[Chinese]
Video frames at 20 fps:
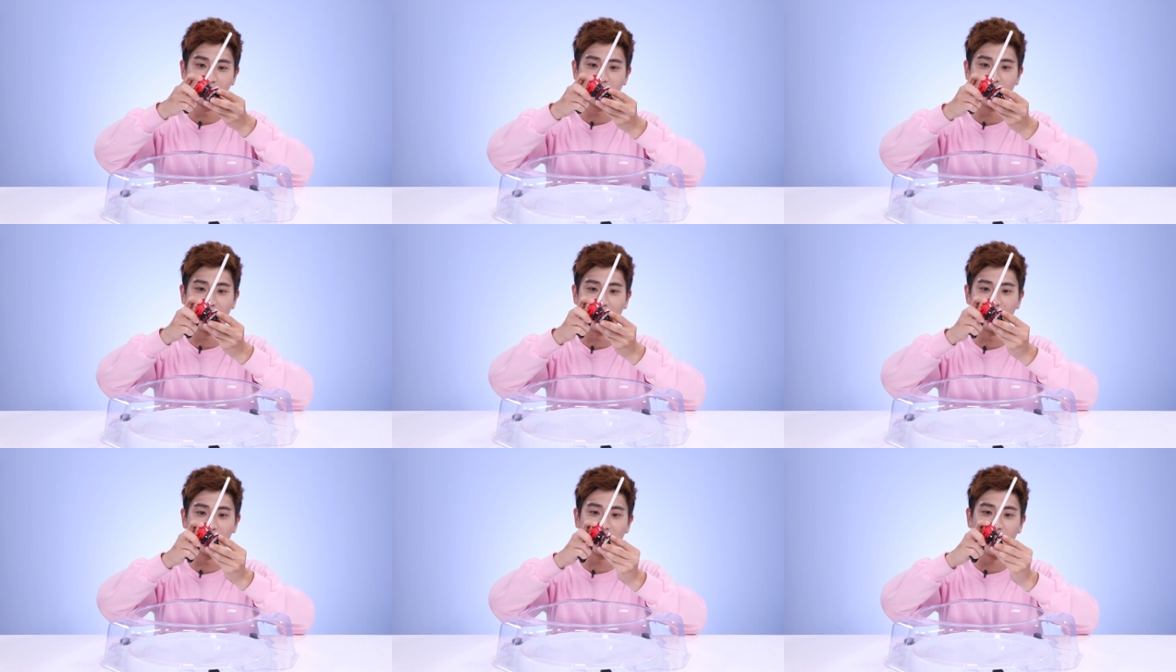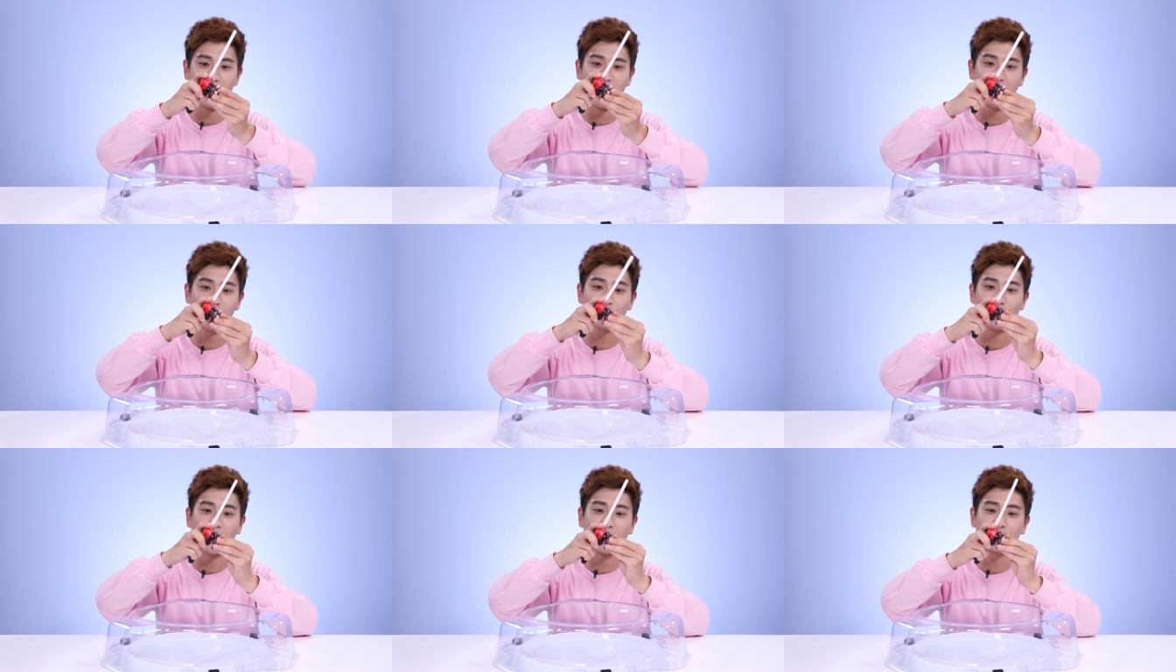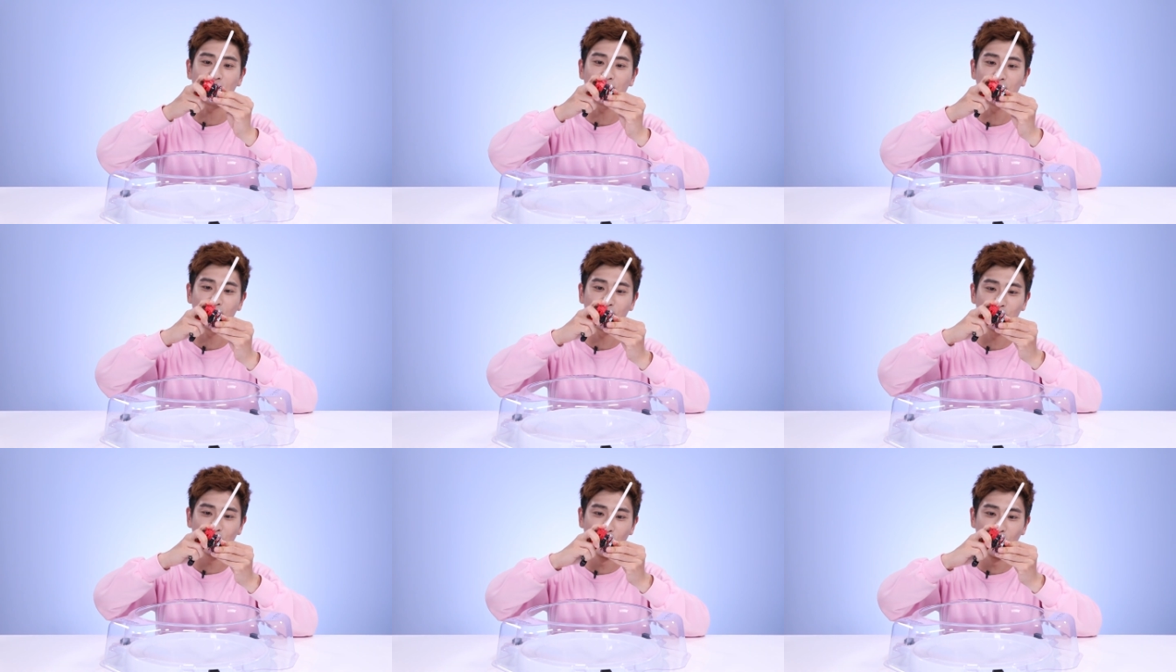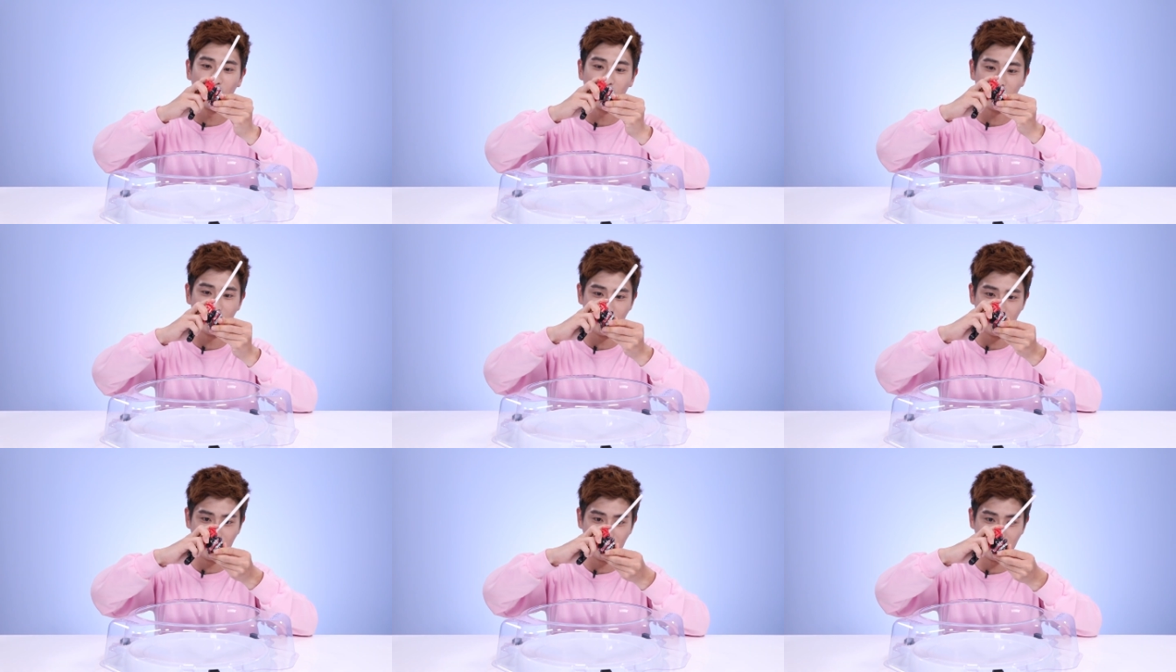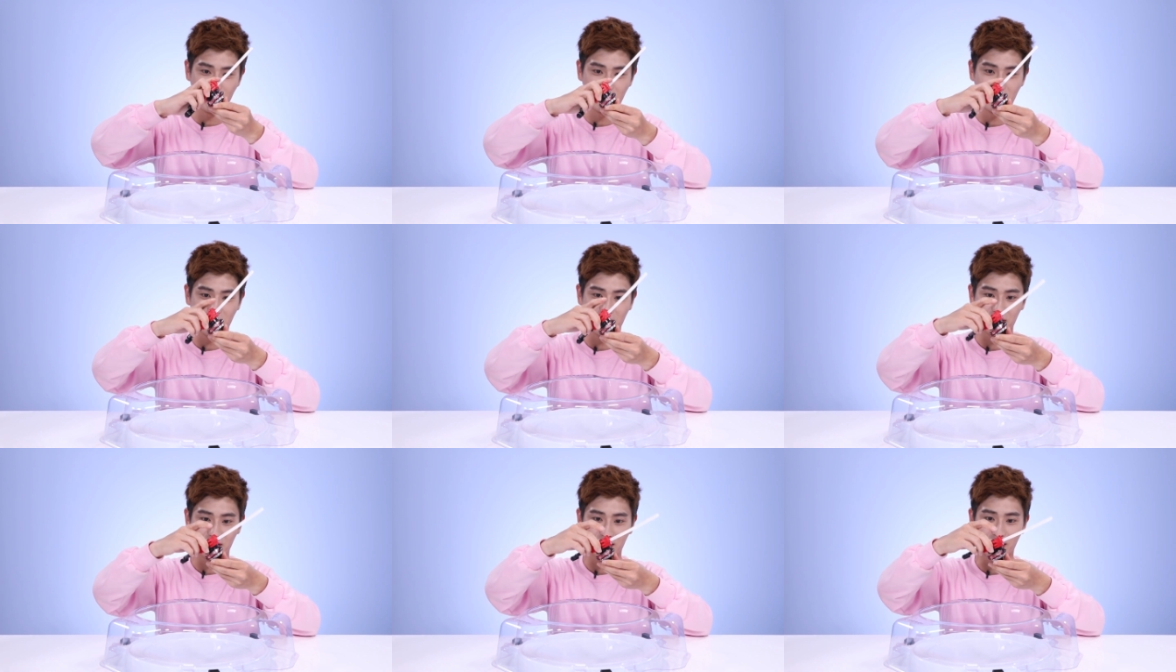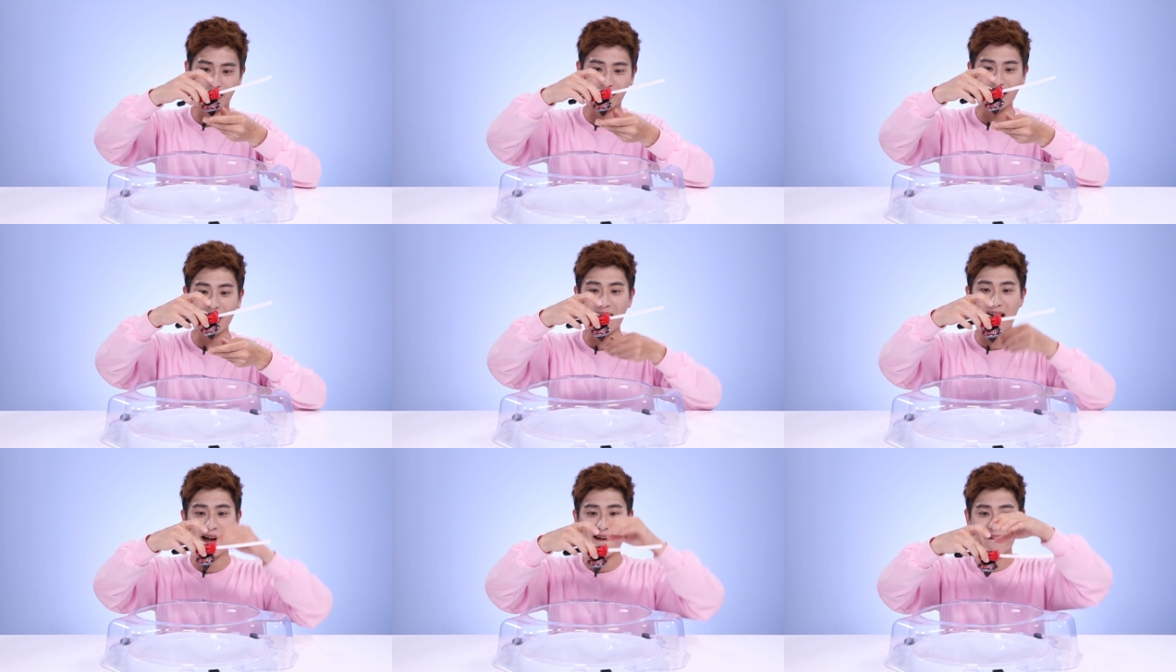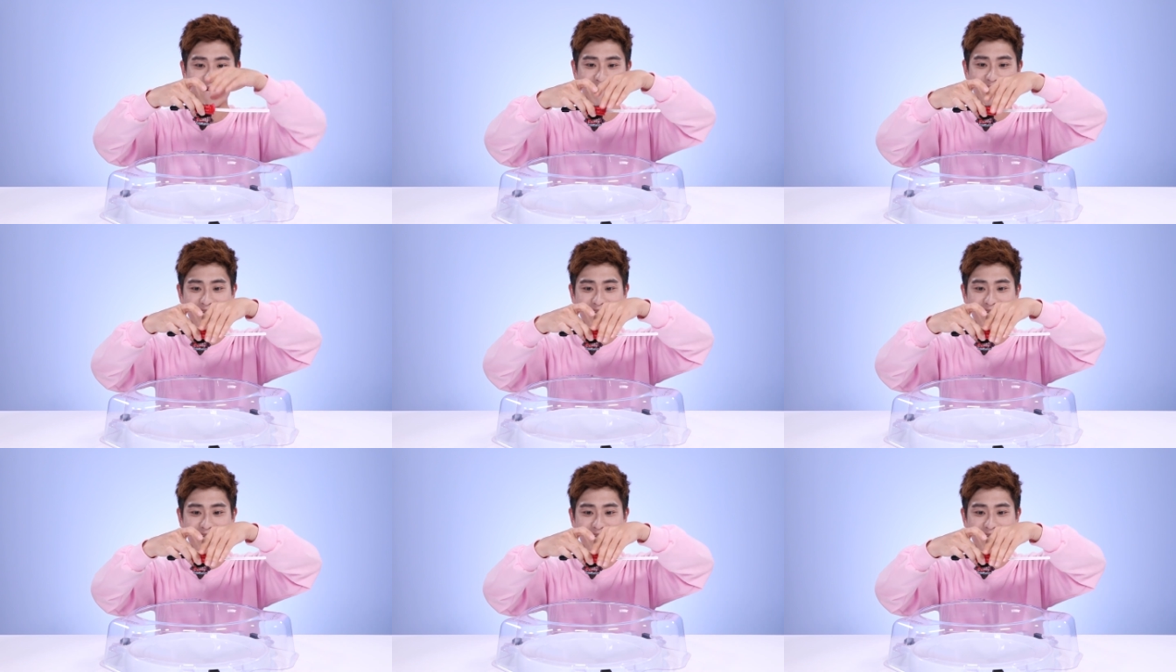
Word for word: 安上陀螺的话，好了，